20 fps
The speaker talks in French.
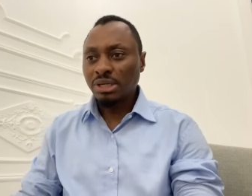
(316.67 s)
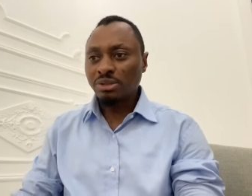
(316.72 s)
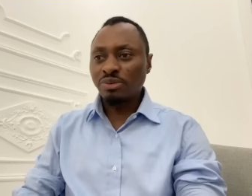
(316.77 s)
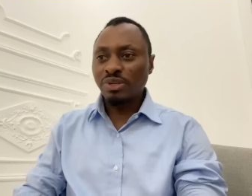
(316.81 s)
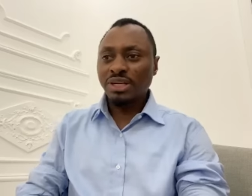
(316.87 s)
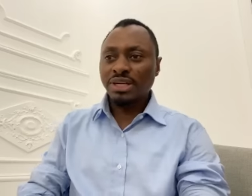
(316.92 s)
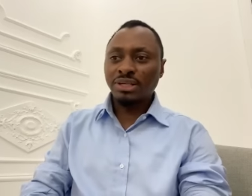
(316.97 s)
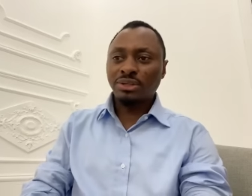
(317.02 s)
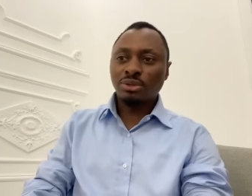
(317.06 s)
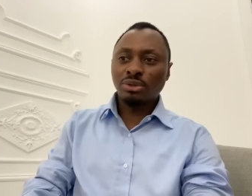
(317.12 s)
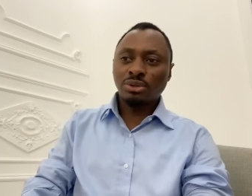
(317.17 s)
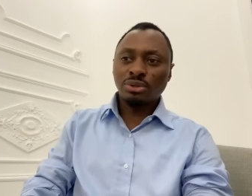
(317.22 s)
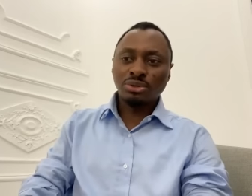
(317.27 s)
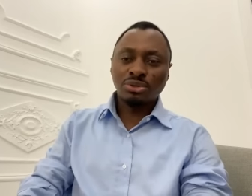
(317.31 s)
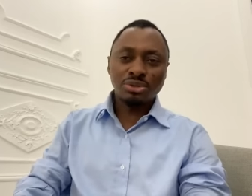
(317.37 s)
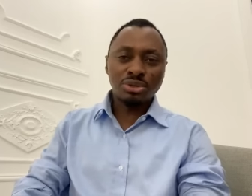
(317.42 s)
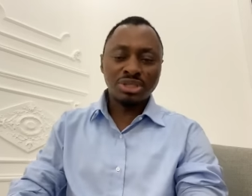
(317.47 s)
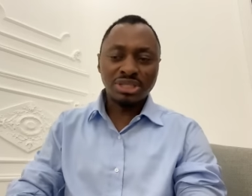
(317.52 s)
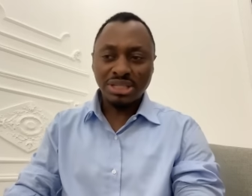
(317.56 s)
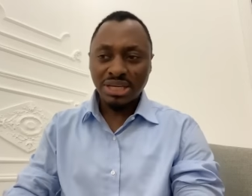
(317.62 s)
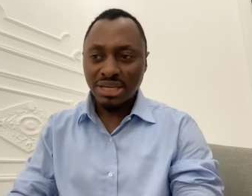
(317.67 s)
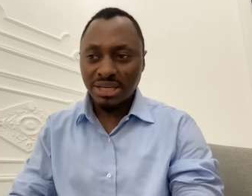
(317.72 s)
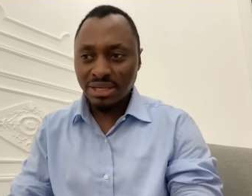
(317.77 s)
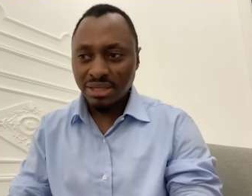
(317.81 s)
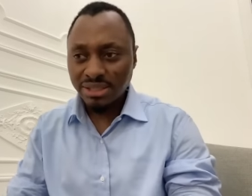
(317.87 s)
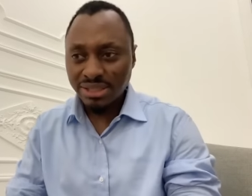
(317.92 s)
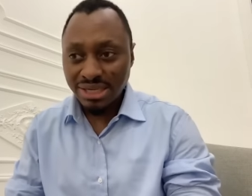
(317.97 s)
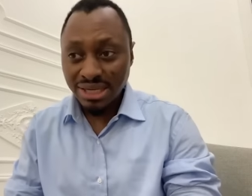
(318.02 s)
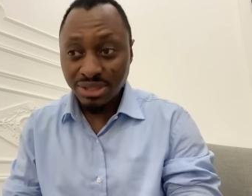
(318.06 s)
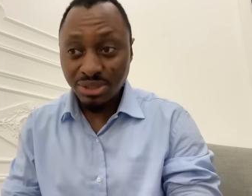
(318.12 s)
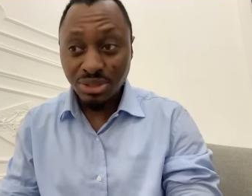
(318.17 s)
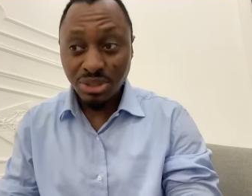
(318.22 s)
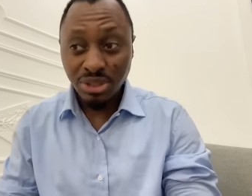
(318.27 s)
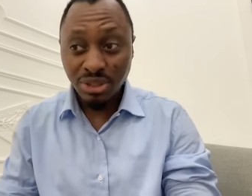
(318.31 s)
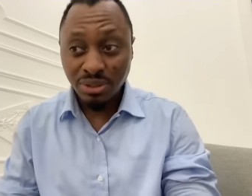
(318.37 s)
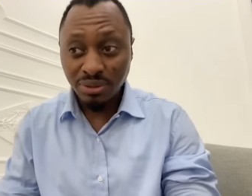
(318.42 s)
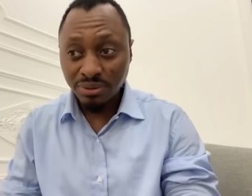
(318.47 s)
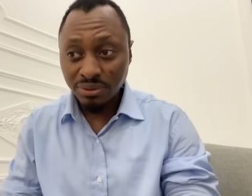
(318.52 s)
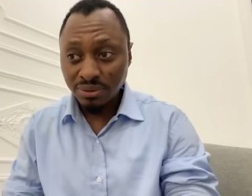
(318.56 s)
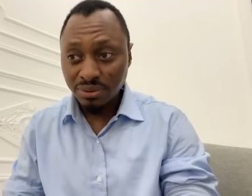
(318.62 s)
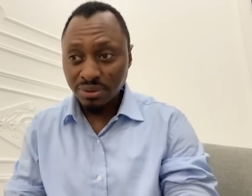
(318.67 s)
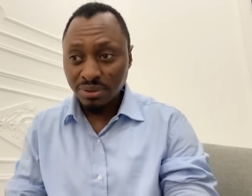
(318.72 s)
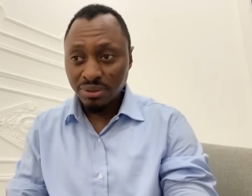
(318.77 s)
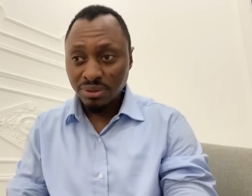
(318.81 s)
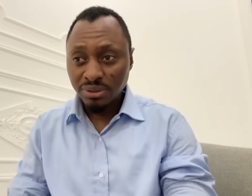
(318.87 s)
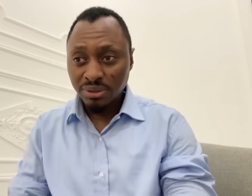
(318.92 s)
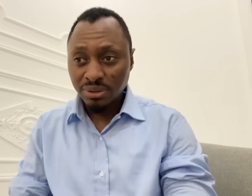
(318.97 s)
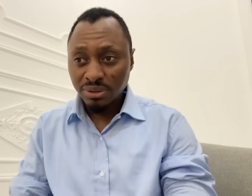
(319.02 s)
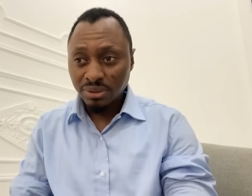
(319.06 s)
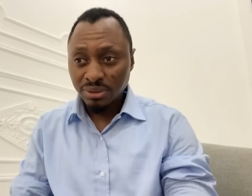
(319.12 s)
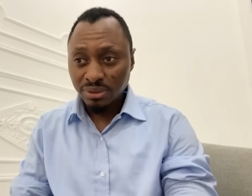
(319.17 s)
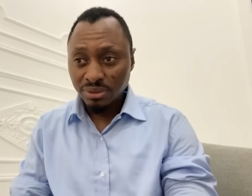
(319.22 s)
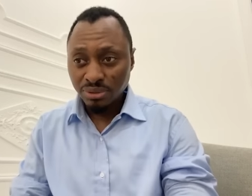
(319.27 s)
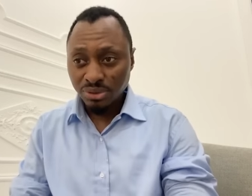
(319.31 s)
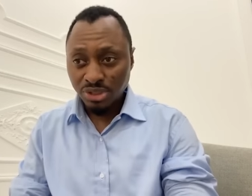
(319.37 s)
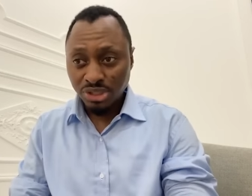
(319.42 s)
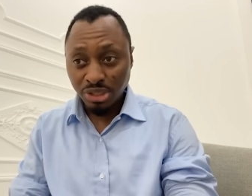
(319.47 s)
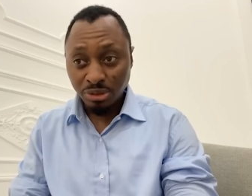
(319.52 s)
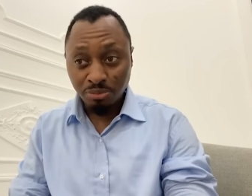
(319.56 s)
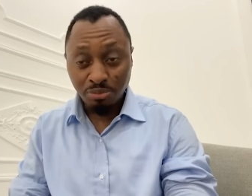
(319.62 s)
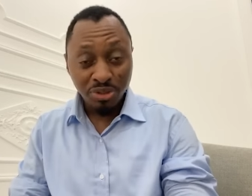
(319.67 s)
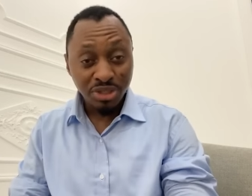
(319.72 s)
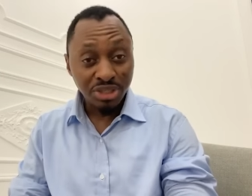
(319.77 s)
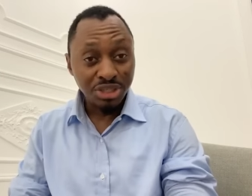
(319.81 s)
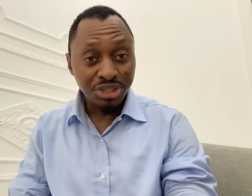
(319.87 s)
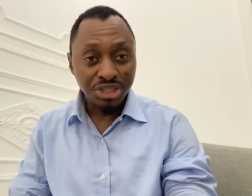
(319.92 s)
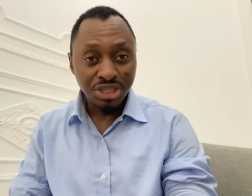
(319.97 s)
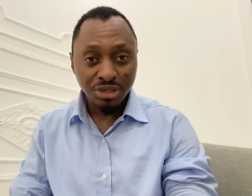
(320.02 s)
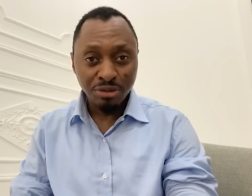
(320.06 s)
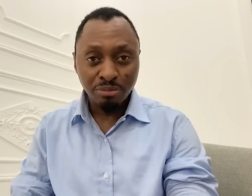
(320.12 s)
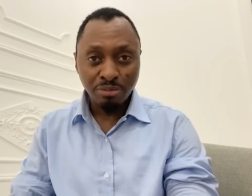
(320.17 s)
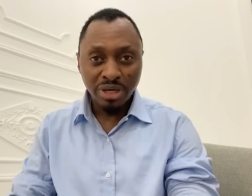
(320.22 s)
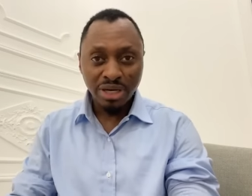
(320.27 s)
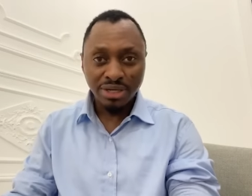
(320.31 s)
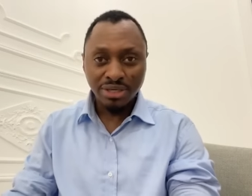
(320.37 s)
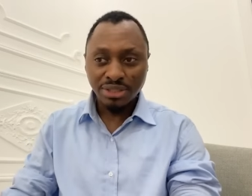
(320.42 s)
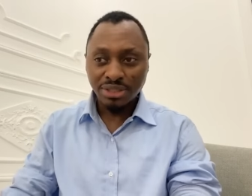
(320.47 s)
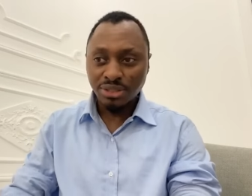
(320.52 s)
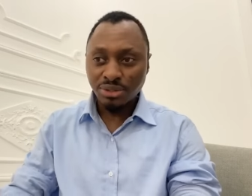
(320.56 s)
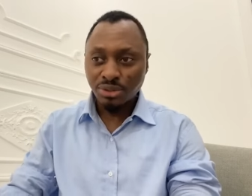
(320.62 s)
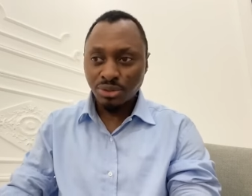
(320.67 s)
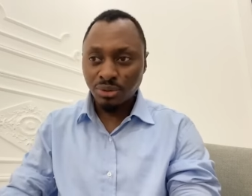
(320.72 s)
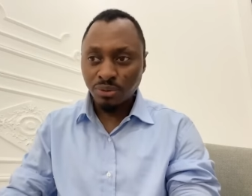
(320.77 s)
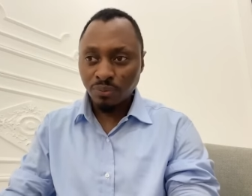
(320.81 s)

94 500 Champigny-sur-Marne.